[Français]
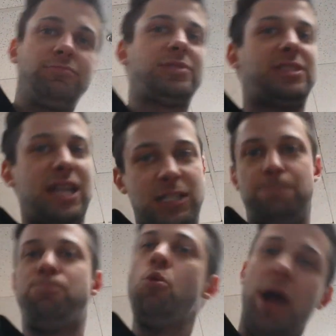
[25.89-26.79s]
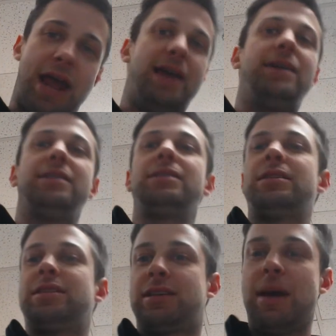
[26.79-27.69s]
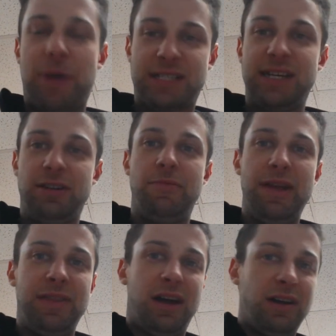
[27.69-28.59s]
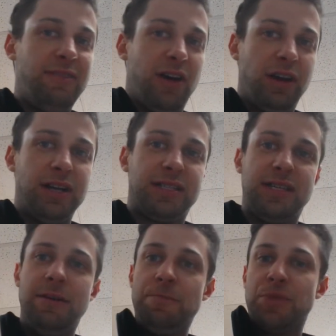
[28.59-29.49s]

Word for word: ça se pourrait qu'à partir de maintenant, les vendredis,